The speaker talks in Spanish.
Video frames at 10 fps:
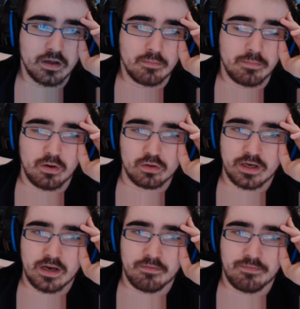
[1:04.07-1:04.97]
Para en
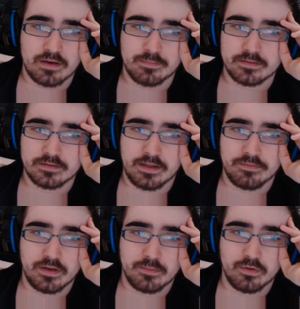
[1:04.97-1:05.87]
el flashback de
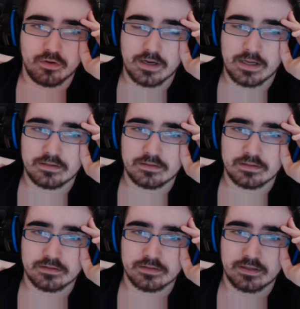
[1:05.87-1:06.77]
Enderbor
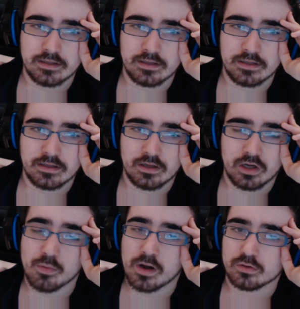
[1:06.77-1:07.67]
antes de
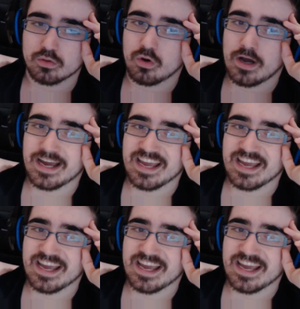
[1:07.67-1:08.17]
cómo capturó a